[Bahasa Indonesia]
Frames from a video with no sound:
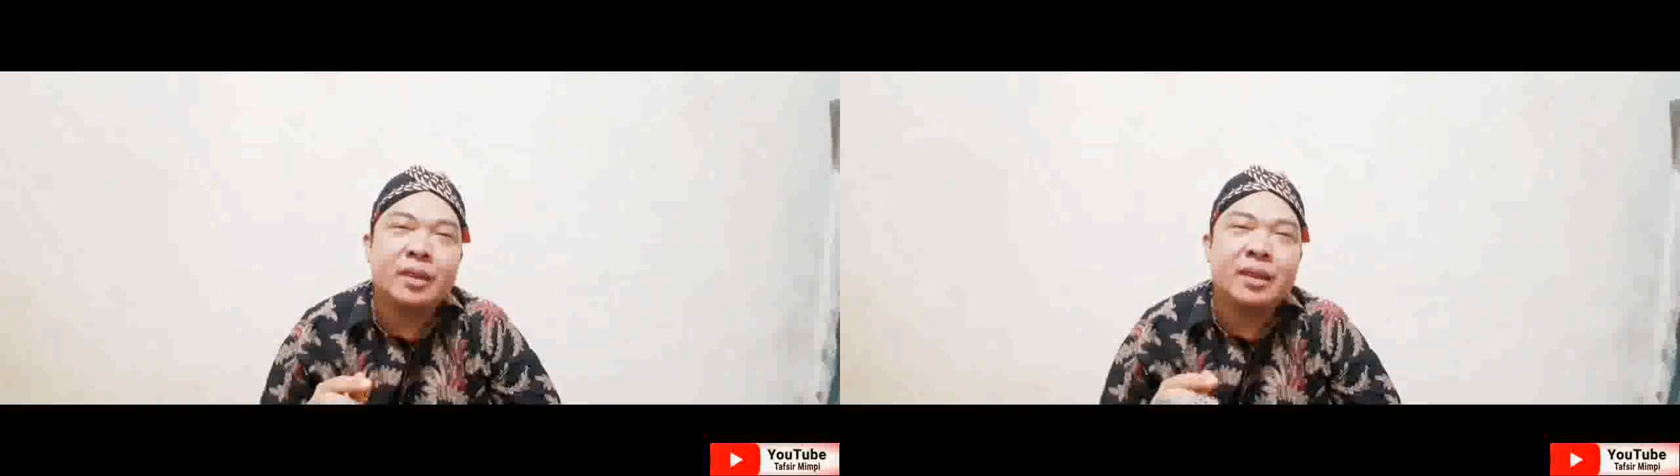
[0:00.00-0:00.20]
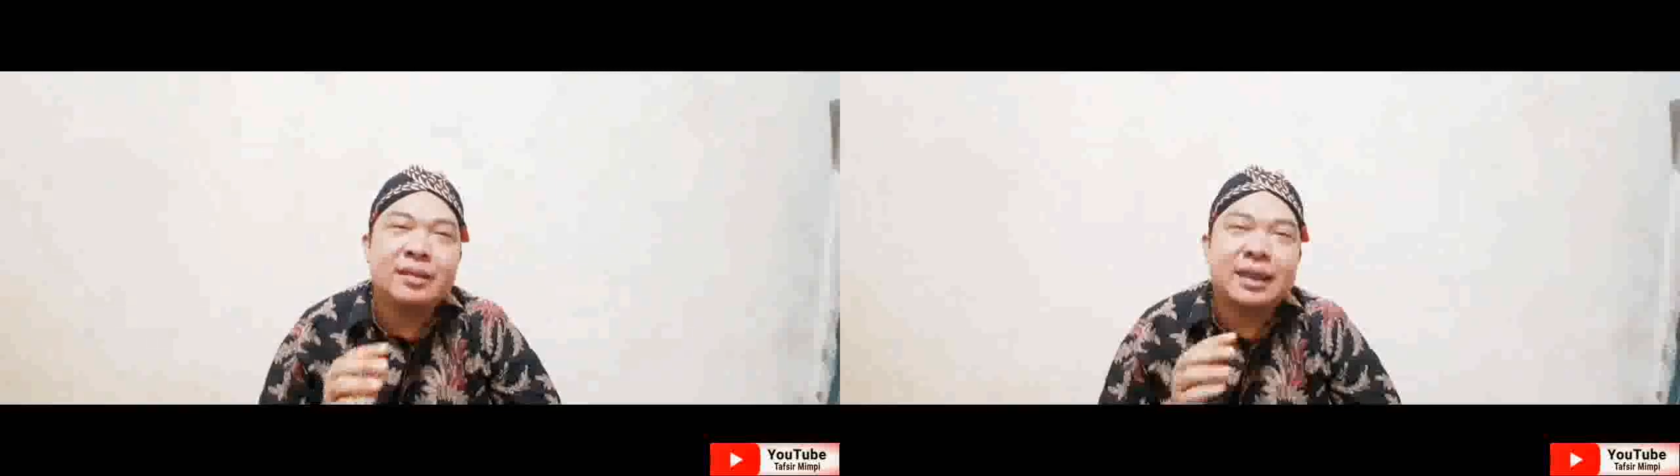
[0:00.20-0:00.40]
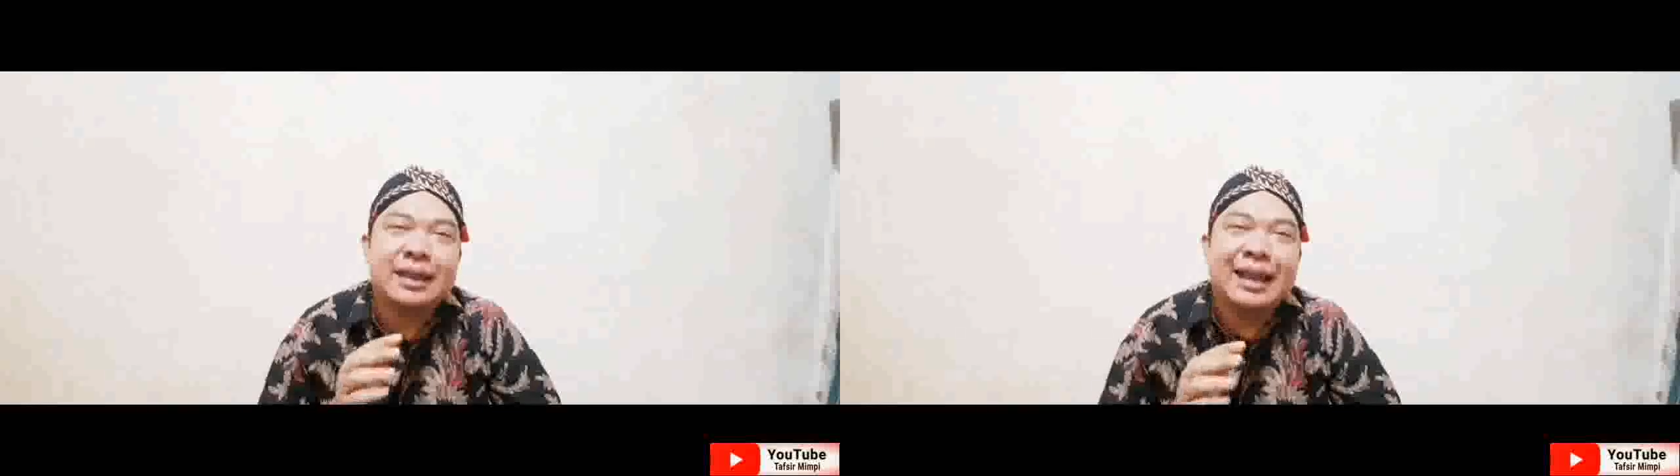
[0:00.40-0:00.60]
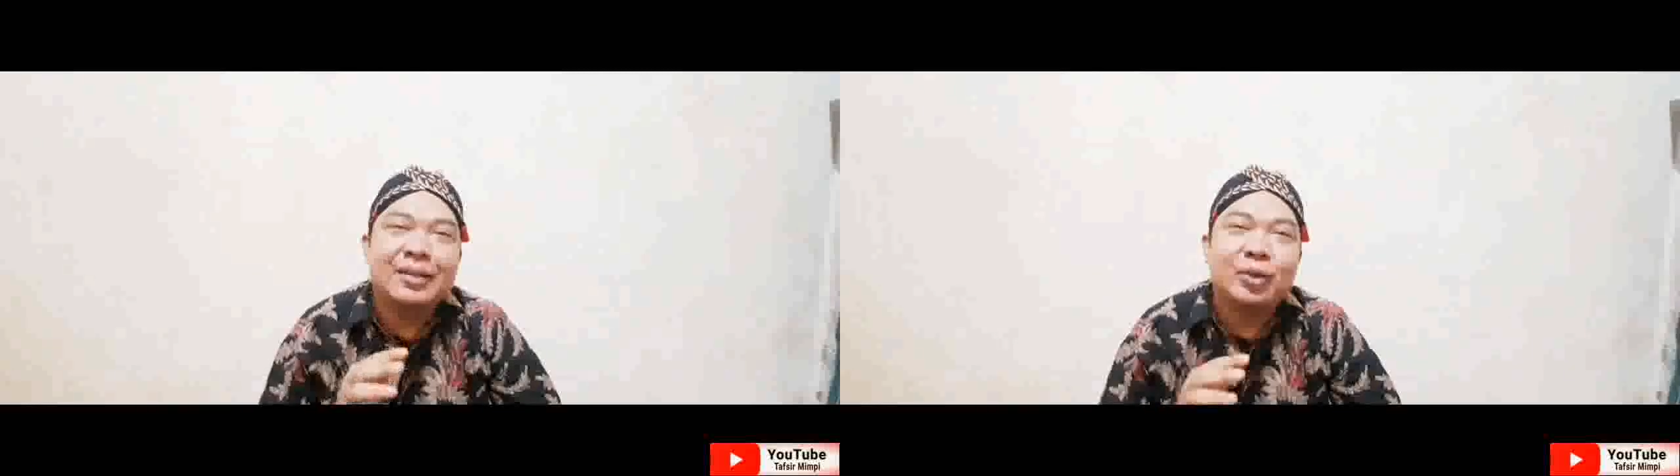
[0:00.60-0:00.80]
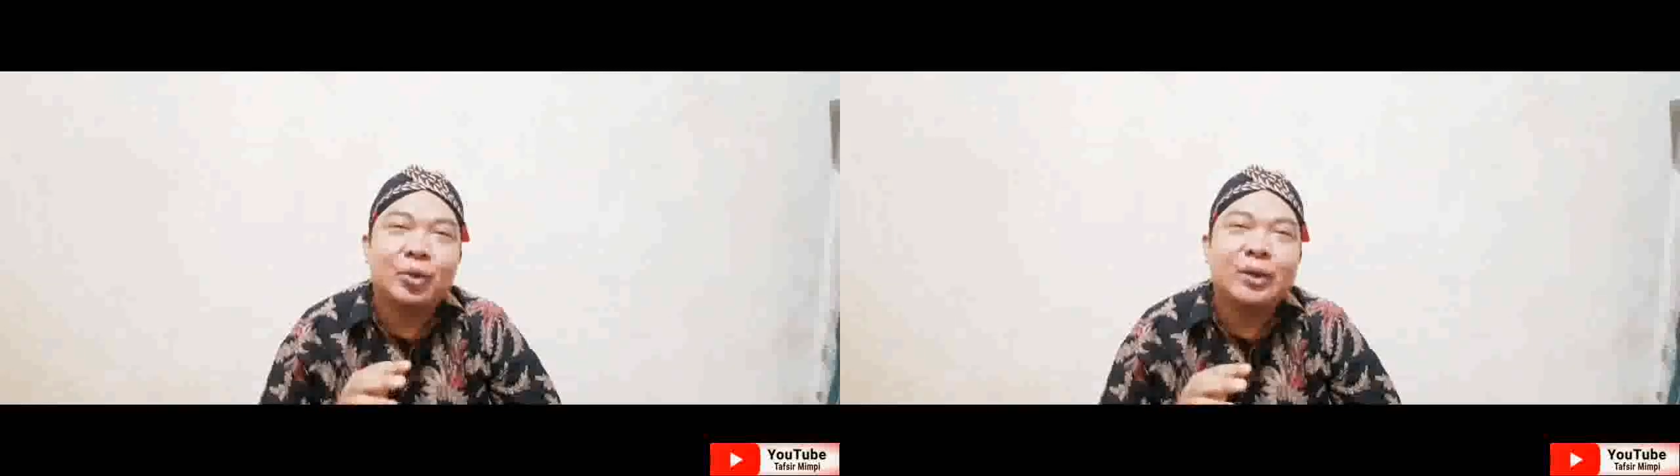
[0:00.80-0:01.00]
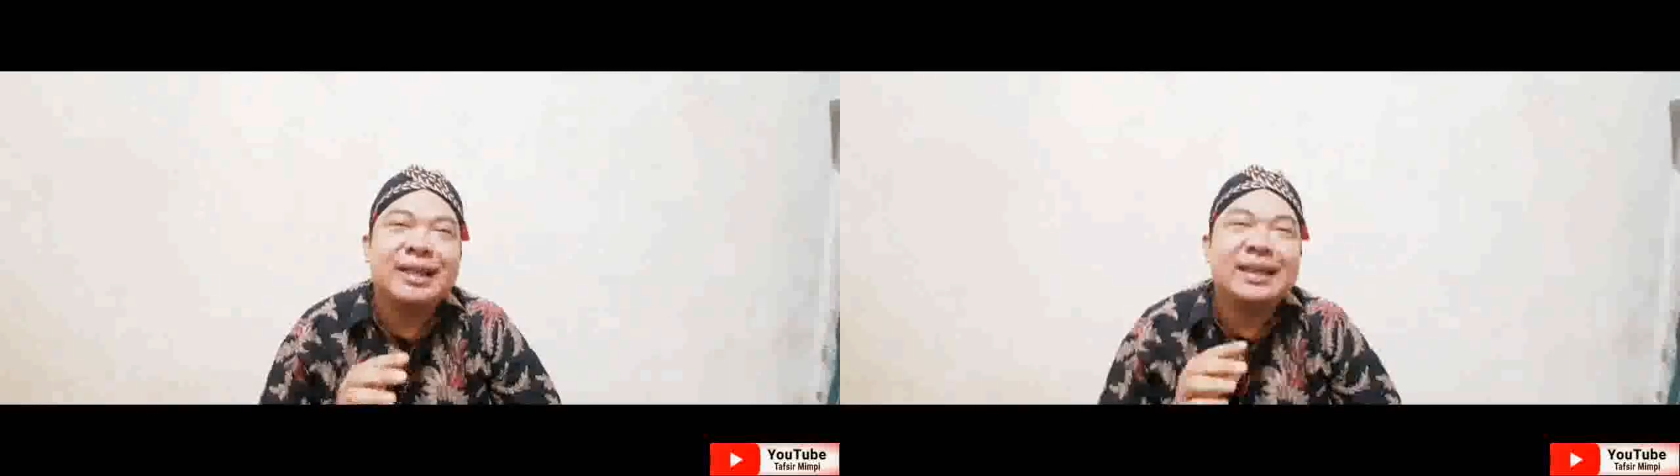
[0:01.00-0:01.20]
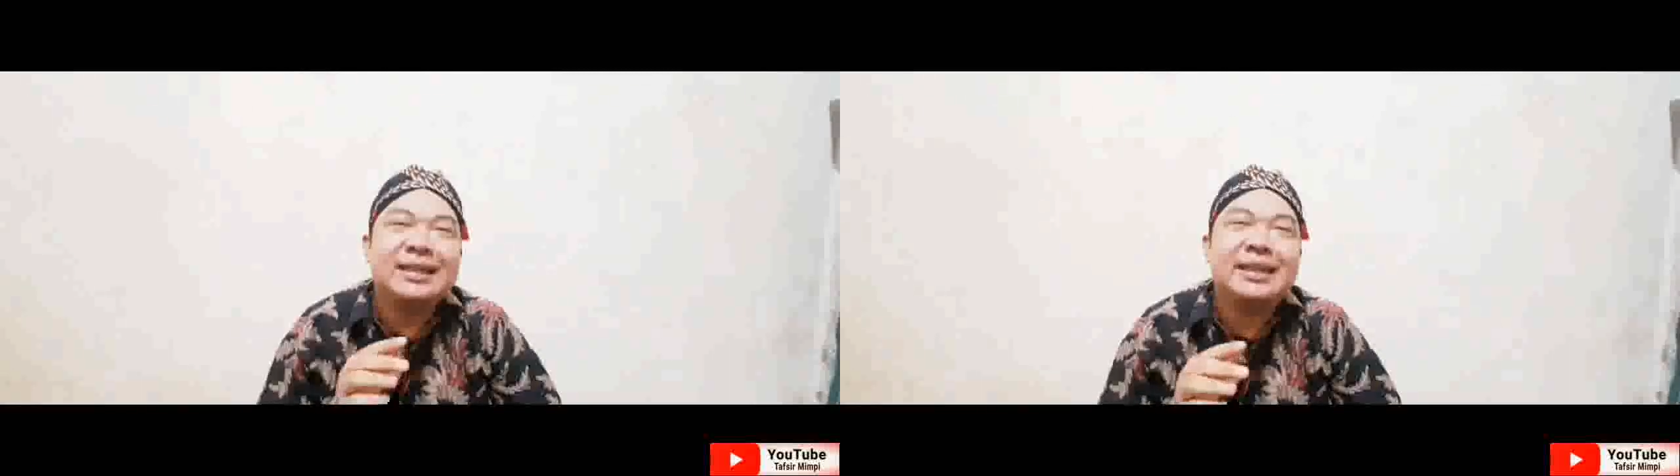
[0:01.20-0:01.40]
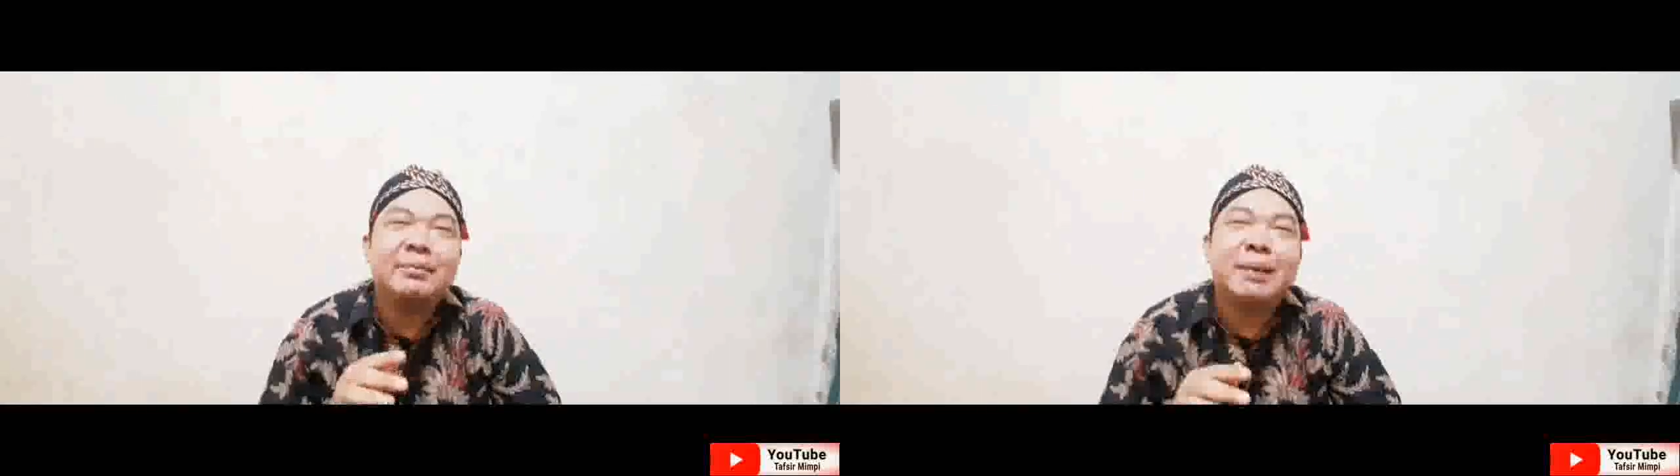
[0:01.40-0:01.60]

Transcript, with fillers: Tergantung di